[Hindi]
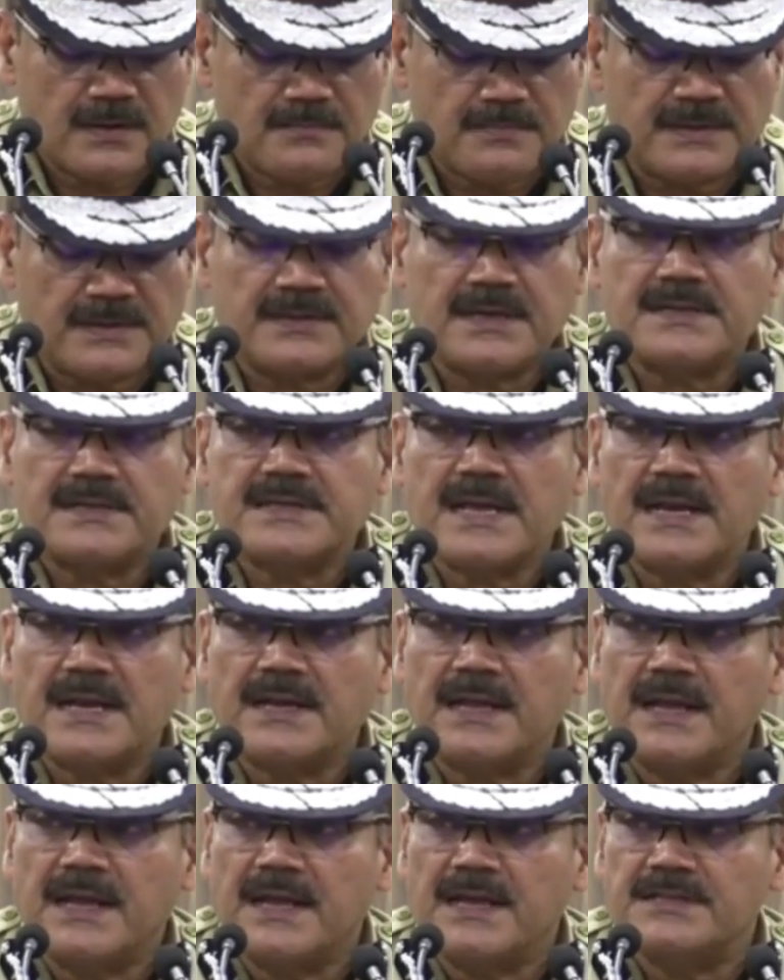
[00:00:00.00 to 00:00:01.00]
पंद्रह साल
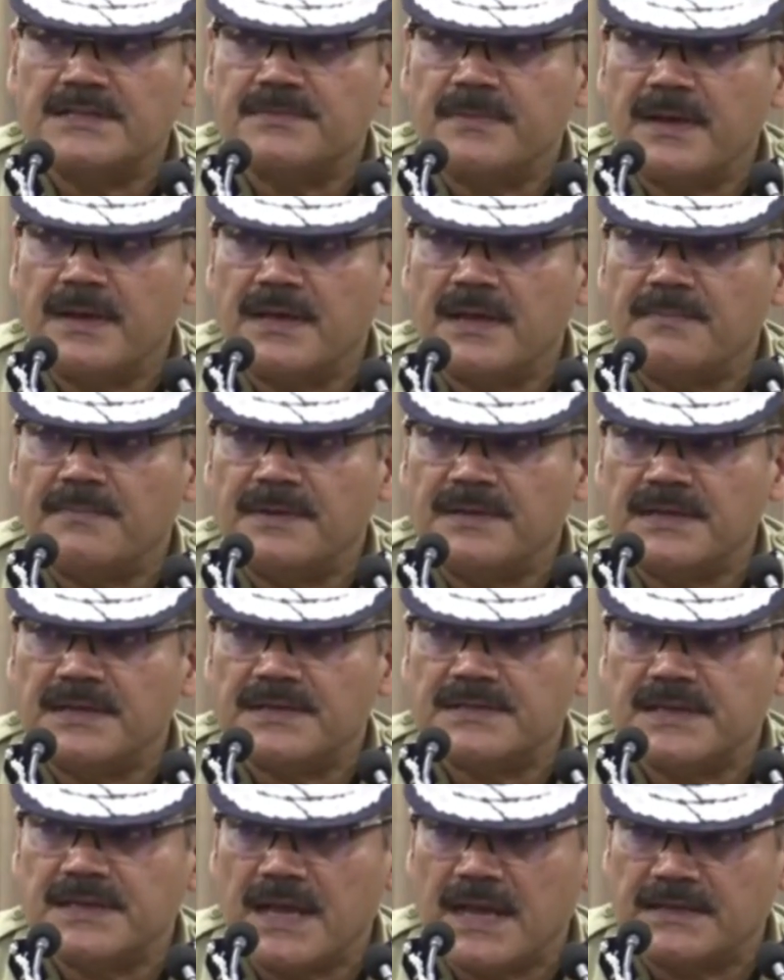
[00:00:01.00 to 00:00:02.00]
के एज में ये
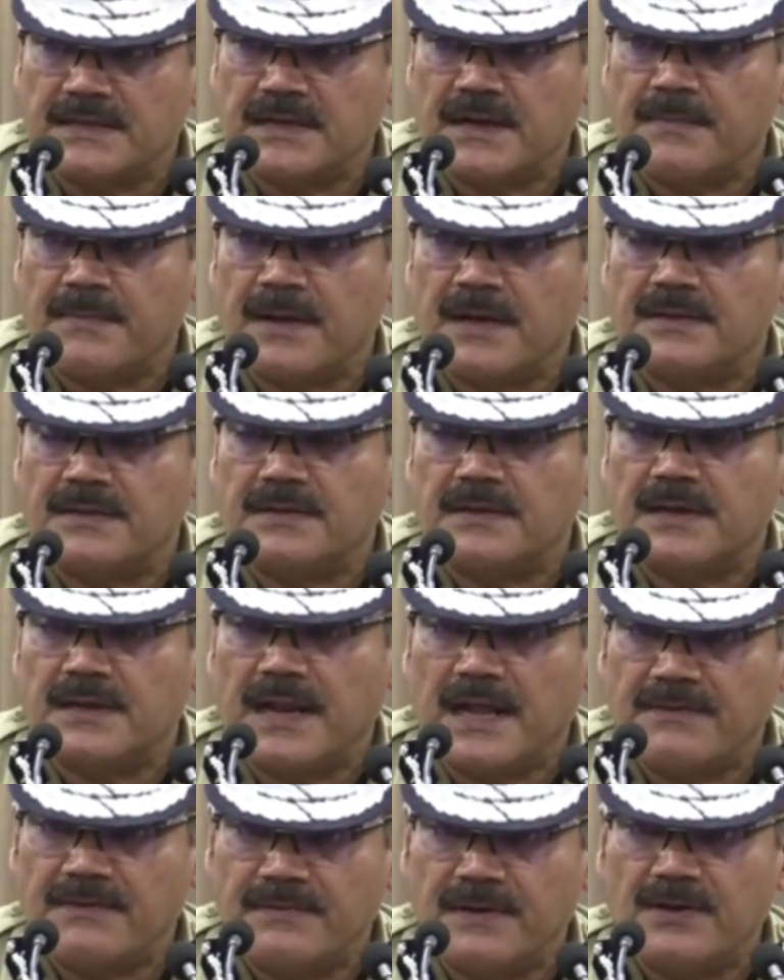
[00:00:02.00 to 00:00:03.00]
बीदर से हैदराबाद
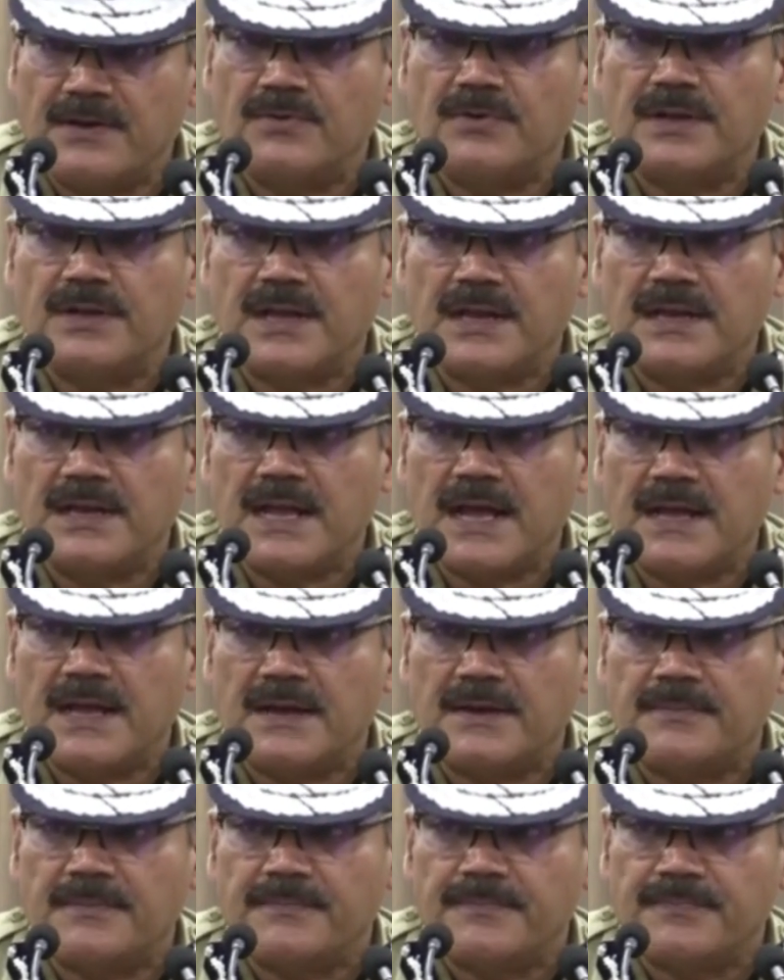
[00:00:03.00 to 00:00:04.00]
लाइवलीहुड के लिए आया